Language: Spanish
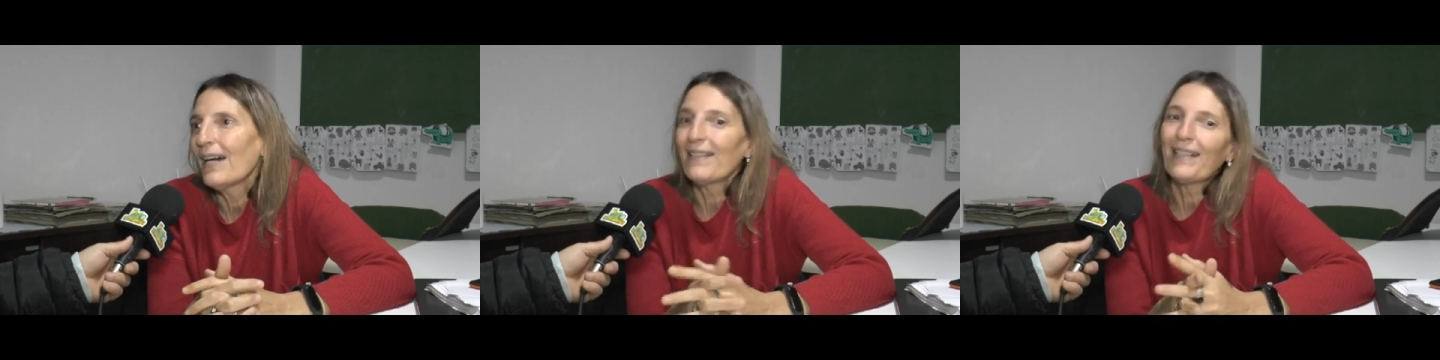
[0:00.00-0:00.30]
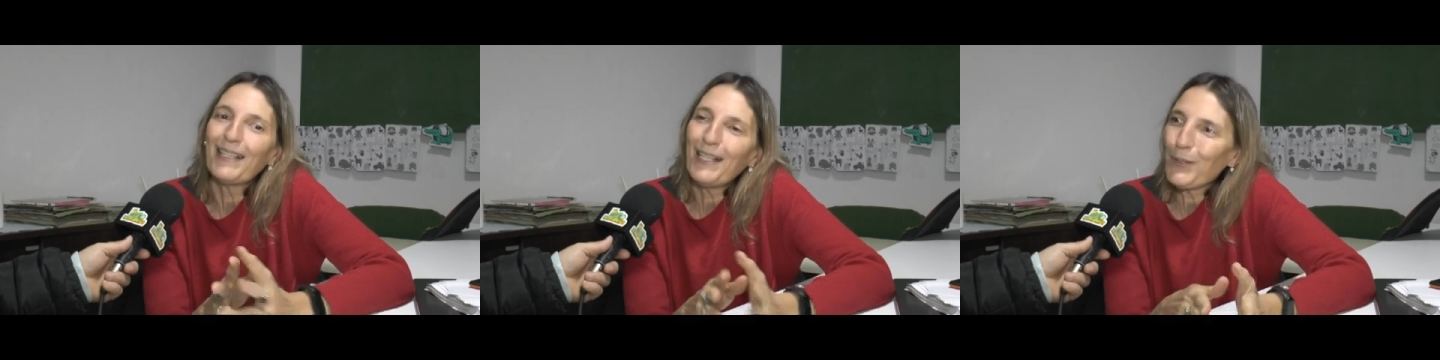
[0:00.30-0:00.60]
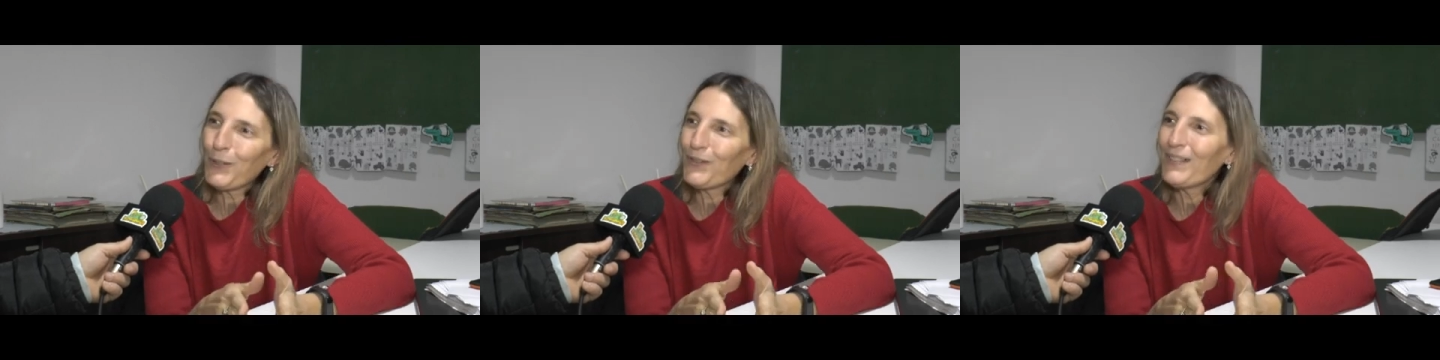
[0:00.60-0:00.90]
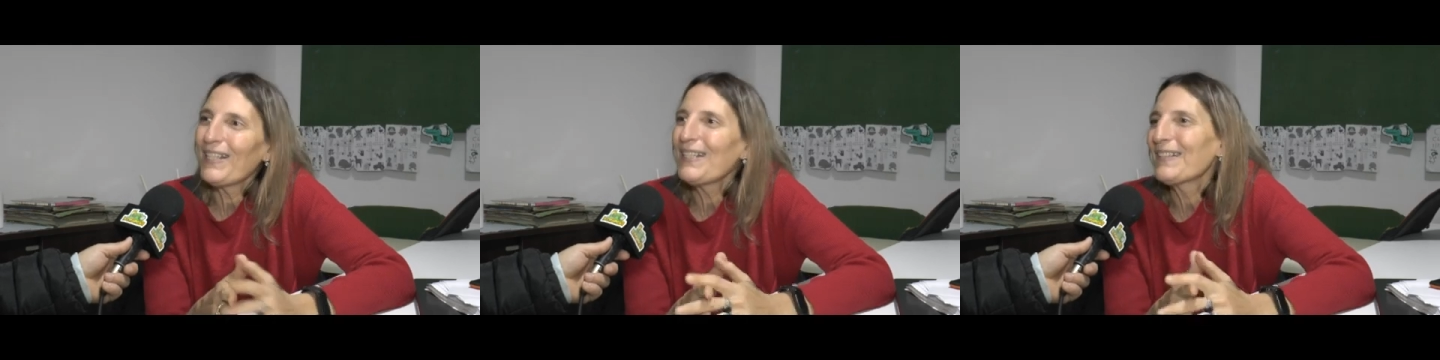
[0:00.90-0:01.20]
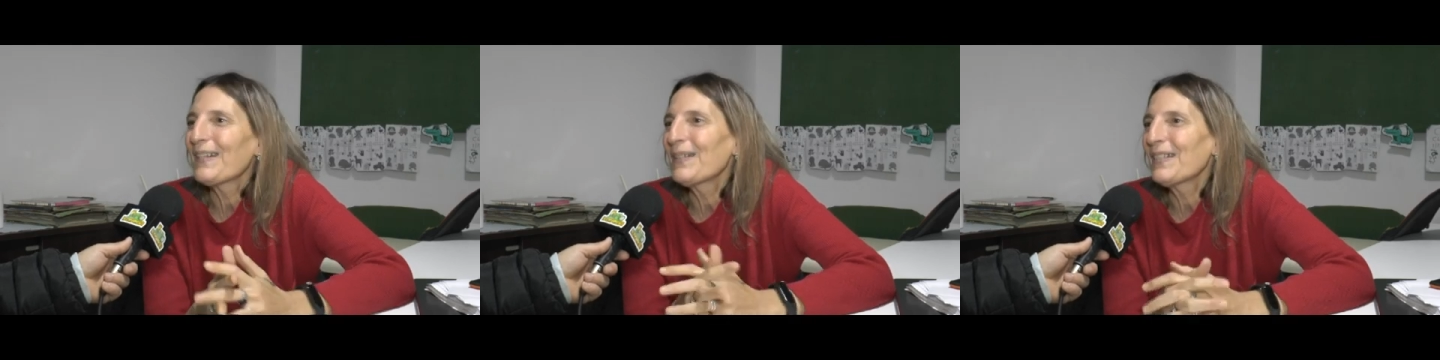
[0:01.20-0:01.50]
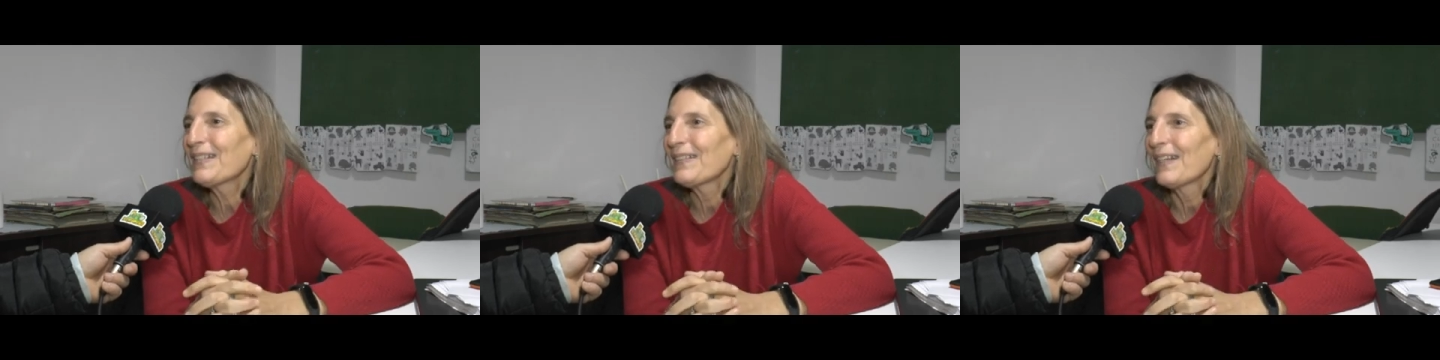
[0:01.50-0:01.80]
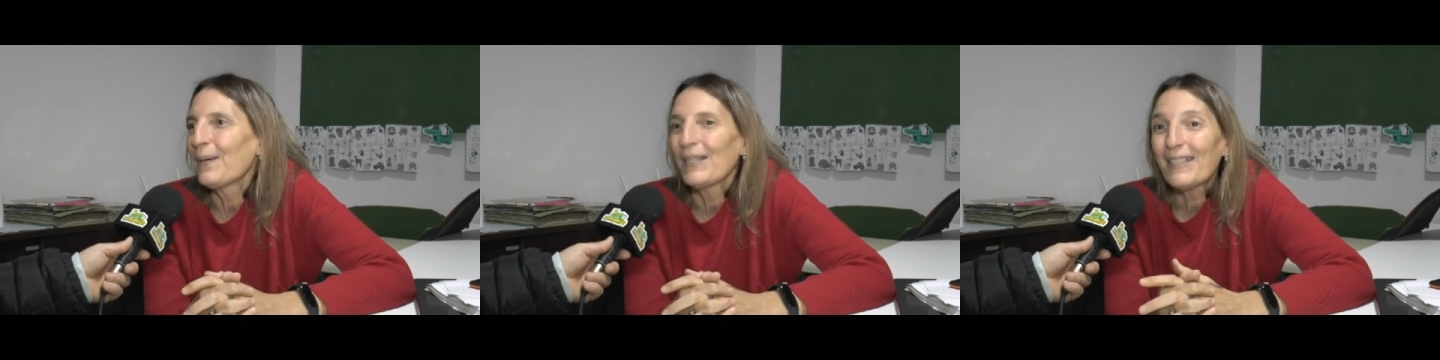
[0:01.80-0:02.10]
hasta que la conocí a Elizabeth,
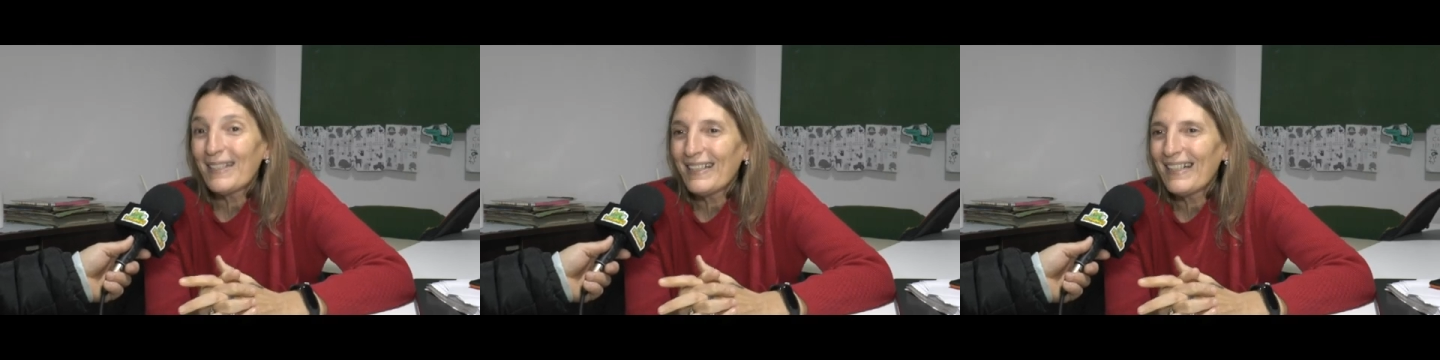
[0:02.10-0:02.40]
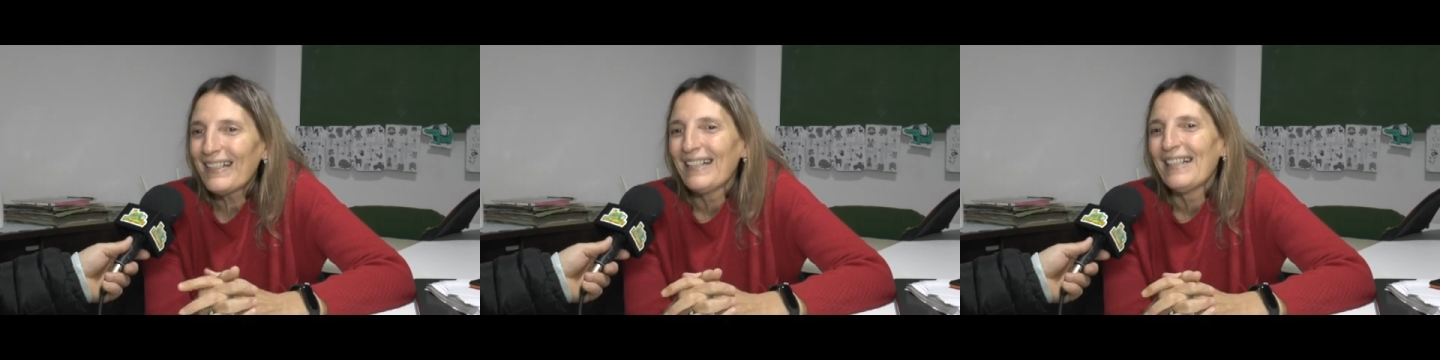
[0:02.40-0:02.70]
a Betita,